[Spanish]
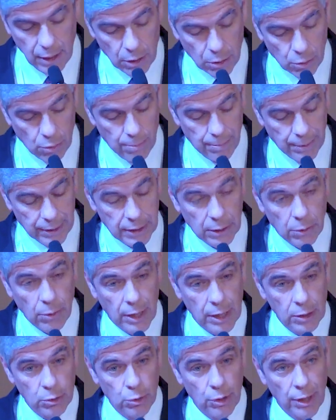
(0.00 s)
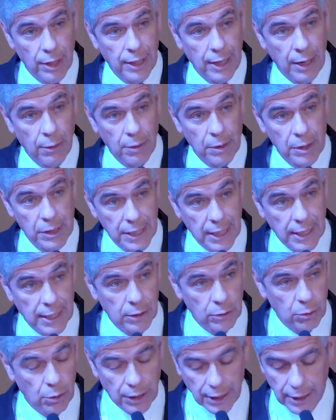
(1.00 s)
con particular ayuda de la Universidad
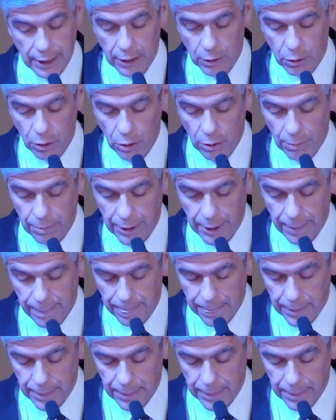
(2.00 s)
Católica de Colombia.